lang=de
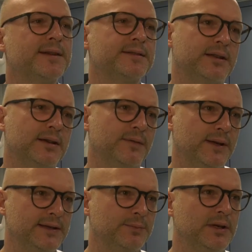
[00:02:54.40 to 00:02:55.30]
äh, ist die
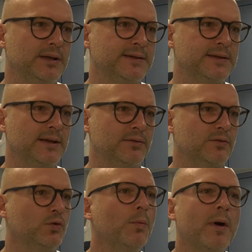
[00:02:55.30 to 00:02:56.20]
Gefäßmedizin
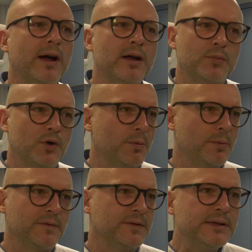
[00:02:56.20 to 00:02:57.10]
und überall im
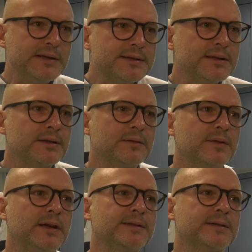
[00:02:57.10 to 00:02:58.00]
Körper befinden sich
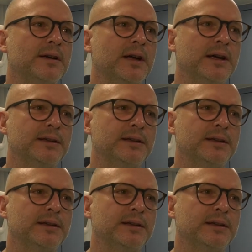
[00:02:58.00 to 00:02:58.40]
Gefäße,